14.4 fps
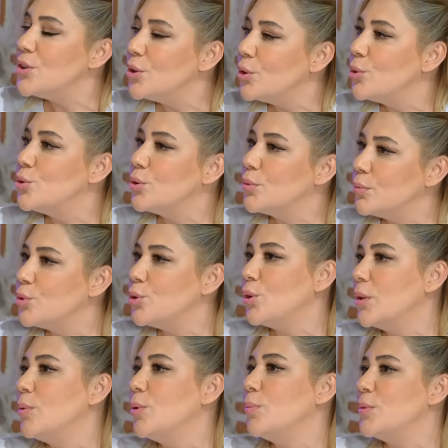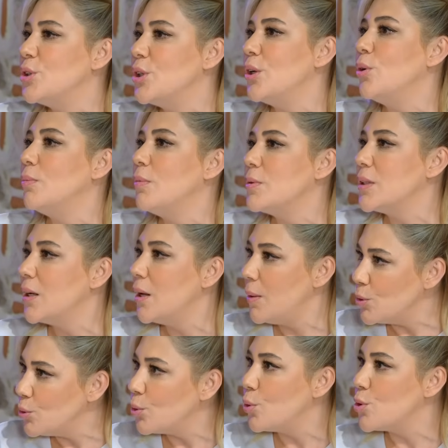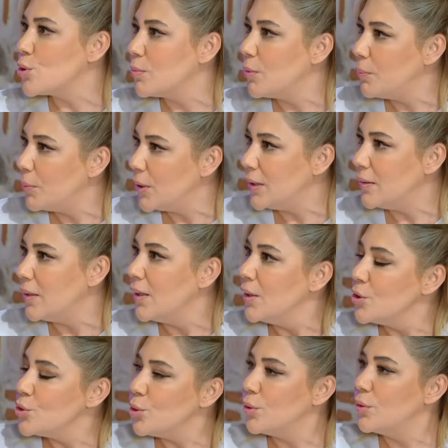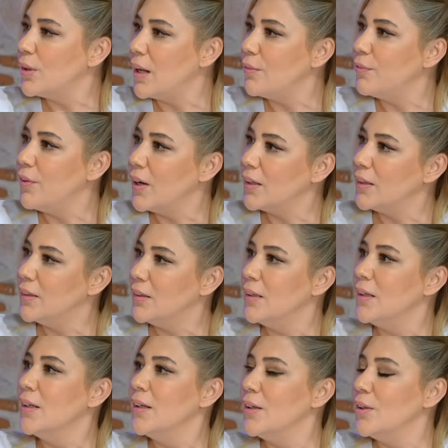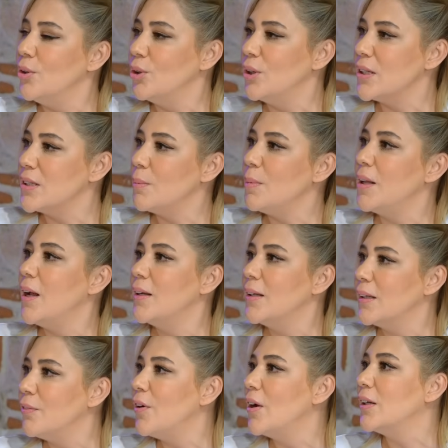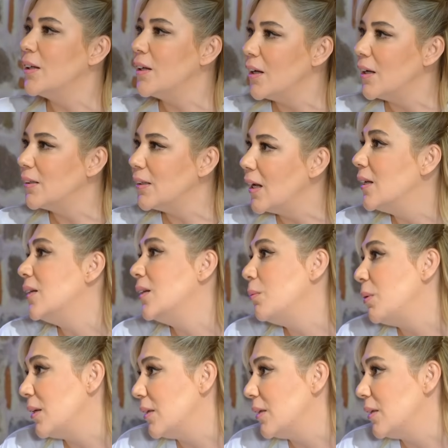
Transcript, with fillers: içinde küçük çok da büyük bir şehir olmasına rağmen çok kozmopolit, çok yani farklı e, o kasabalardaki farklı karakterleri de